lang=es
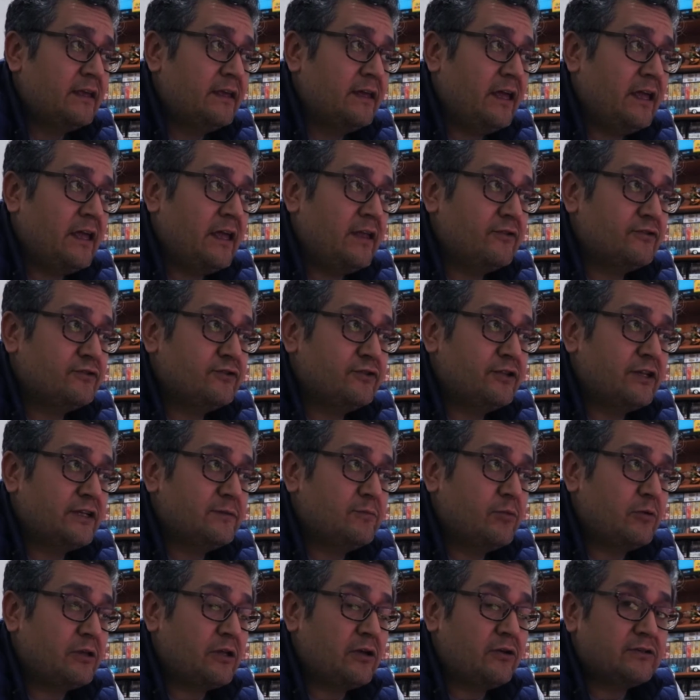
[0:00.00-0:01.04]
que ya no son
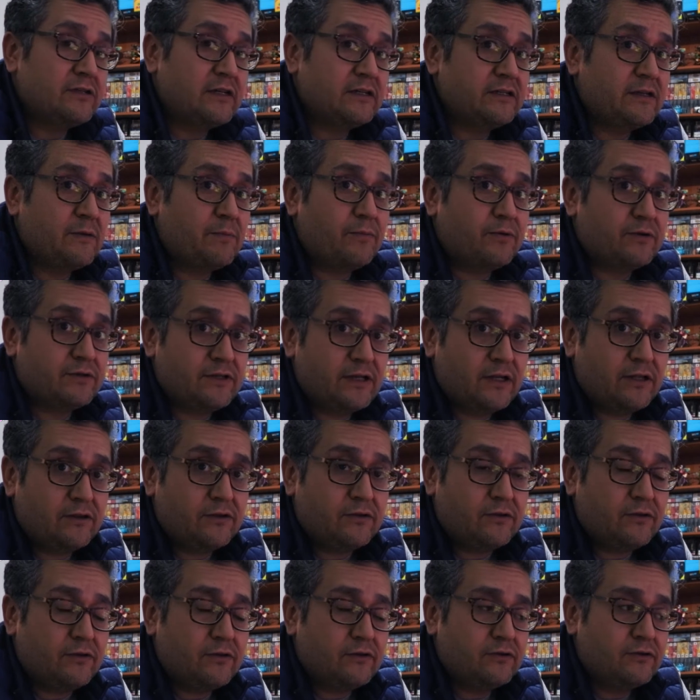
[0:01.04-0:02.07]
explotados al
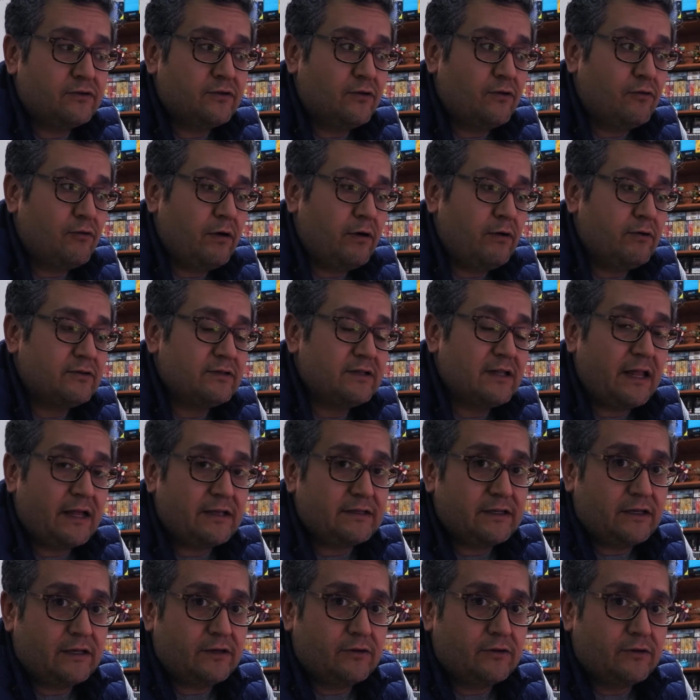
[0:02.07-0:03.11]
100%, son juegos
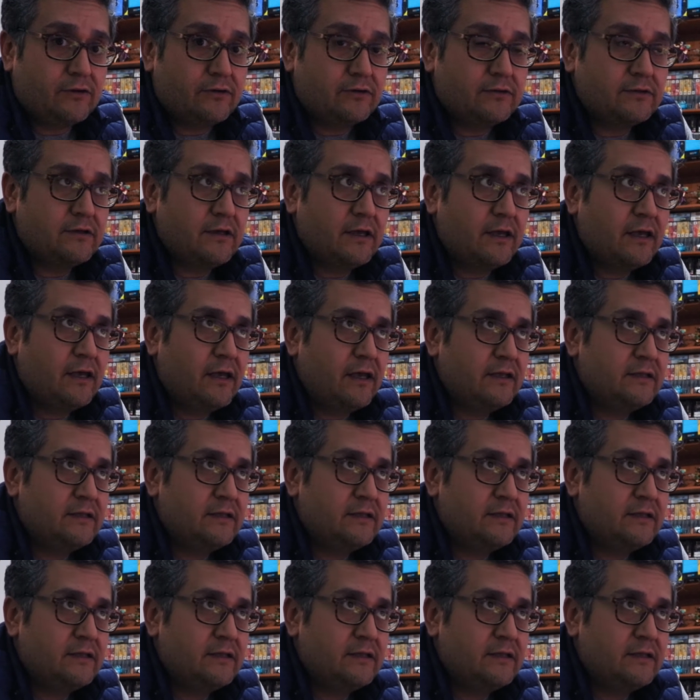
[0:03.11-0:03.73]
clásicos,